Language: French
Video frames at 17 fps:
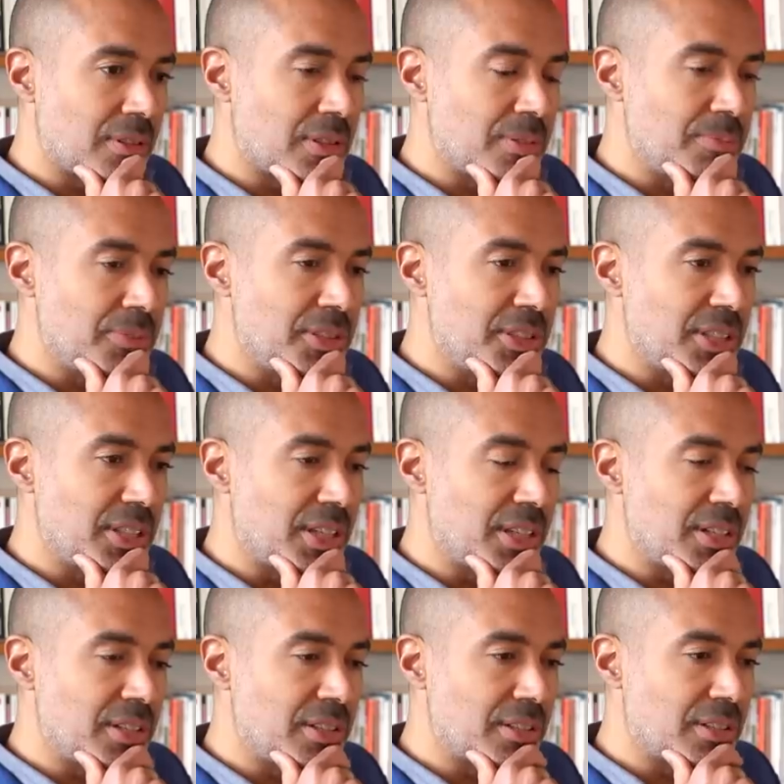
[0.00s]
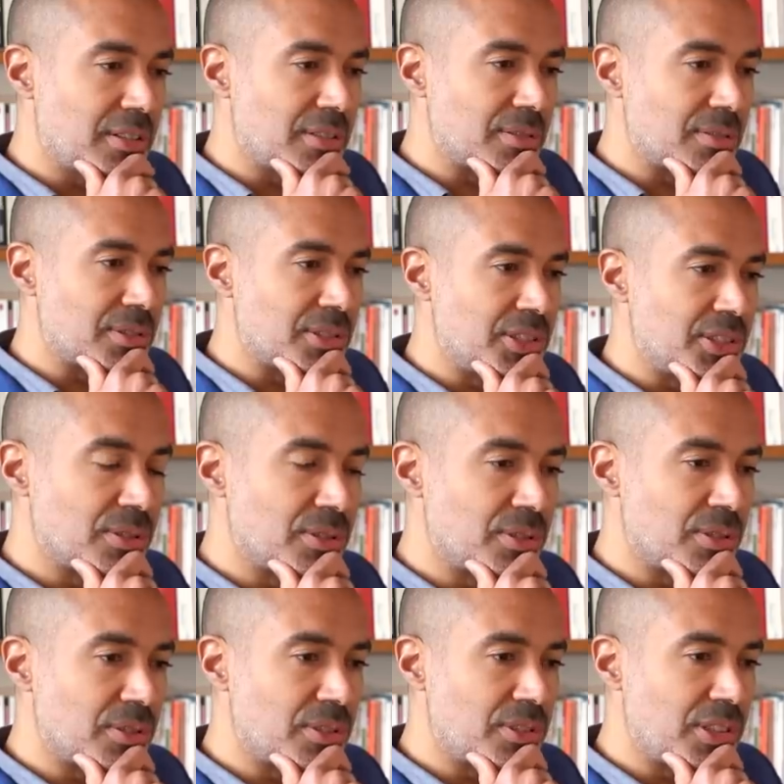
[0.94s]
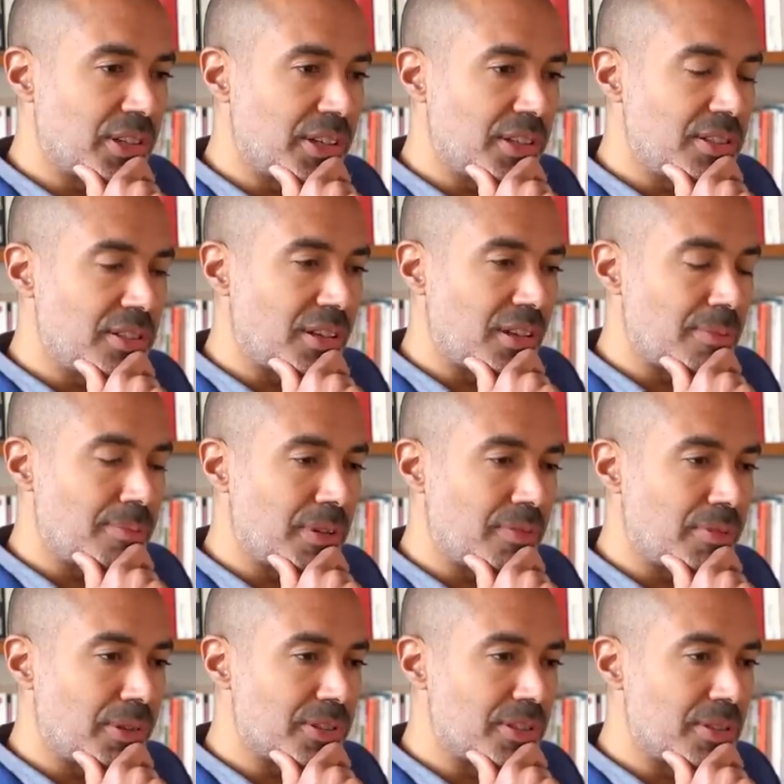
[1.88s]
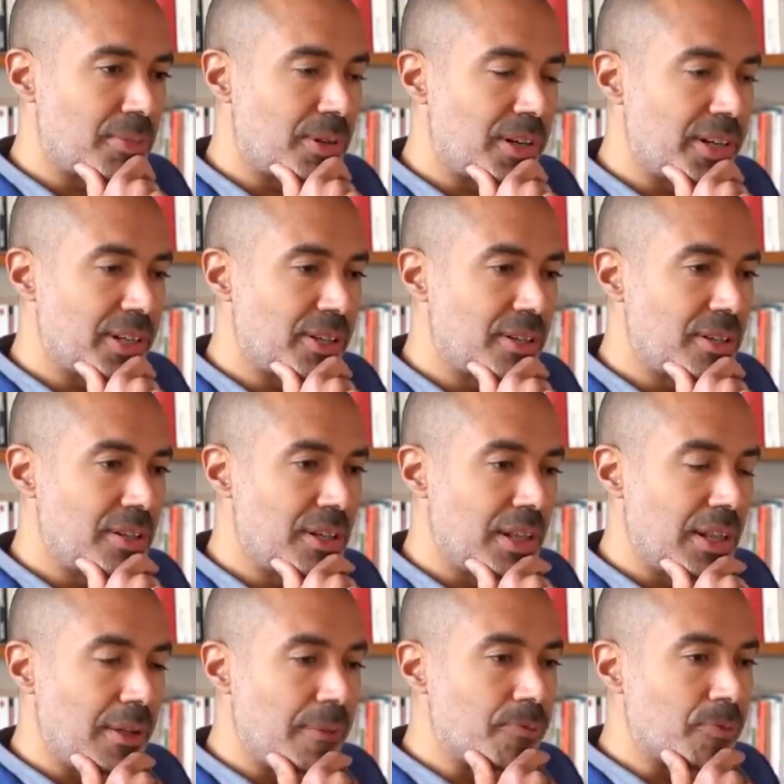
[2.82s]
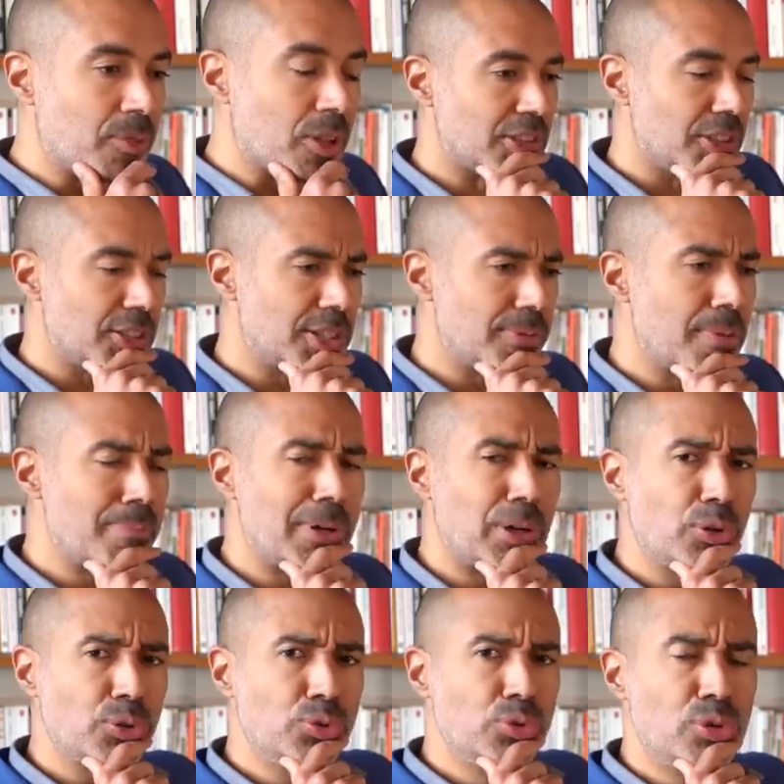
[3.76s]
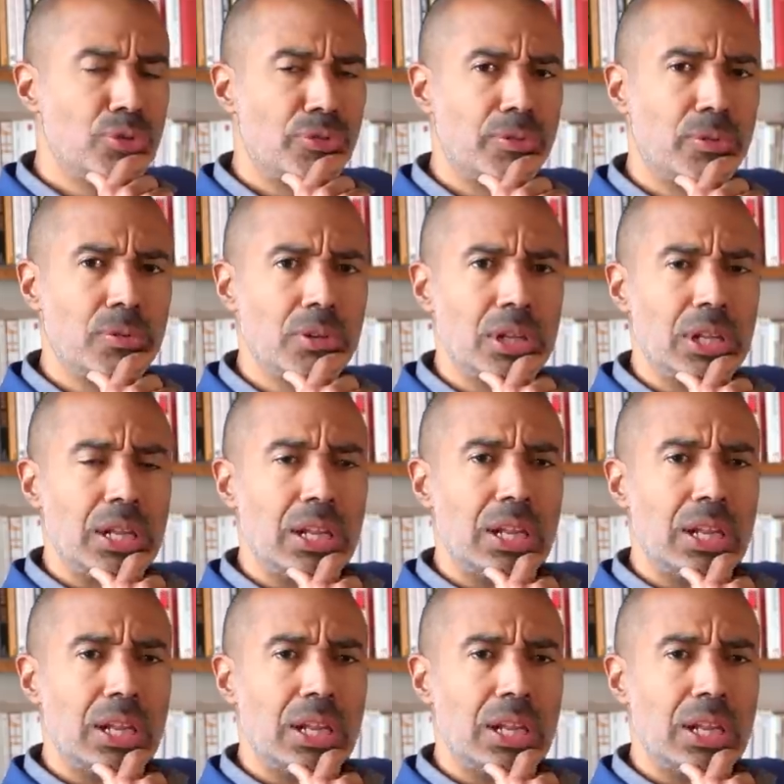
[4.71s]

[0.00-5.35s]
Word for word: Comme disait quelqu'un, euh, ce qui en sortirait, il n'irait pas forcément à l'école. J'ai même pas retenu le fond.